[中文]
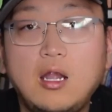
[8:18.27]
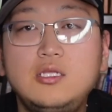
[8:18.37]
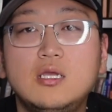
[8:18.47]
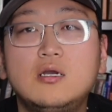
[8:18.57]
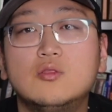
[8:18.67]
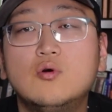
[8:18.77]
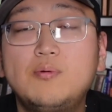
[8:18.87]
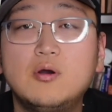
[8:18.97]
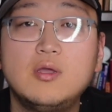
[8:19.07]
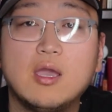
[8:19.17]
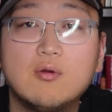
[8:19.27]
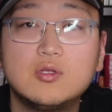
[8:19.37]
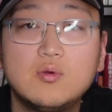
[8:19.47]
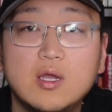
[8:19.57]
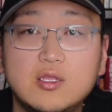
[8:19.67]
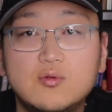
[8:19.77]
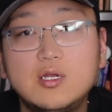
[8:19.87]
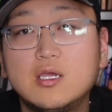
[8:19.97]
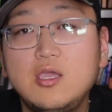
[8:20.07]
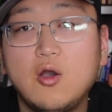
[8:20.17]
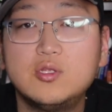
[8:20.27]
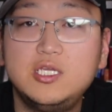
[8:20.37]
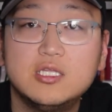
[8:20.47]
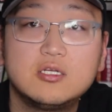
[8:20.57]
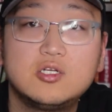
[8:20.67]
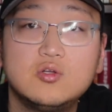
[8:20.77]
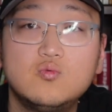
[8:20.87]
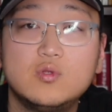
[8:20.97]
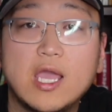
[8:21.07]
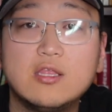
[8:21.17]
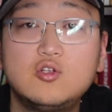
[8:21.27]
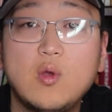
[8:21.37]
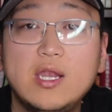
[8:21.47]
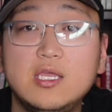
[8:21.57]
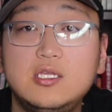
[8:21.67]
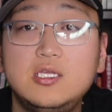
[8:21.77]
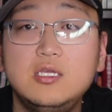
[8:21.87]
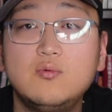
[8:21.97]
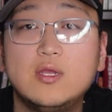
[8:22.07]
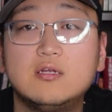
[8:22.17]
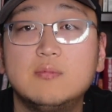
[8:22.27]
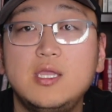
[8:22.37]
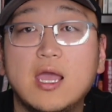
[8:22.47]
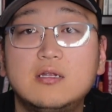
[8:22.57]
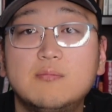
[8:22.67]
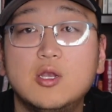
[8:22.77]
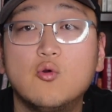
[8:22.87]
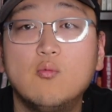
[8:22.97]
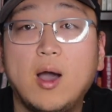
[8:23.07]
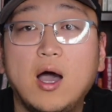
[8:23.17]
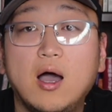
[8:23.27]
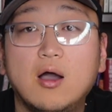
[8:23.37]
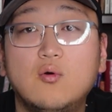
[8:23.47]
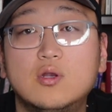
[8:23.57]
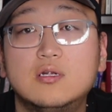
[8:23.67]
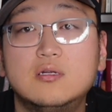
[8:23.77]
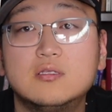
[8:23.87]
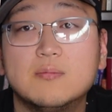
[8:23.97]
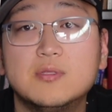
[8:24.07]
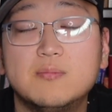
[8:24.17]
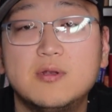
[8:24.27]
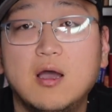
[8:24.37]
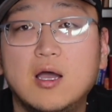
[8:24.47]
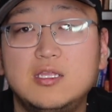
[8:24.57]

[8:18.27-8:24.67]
而且很多朋友也会说啊，你说这个药企的十五年的专利期为什么也这么流氓啊，或者是怎么怎么着啊？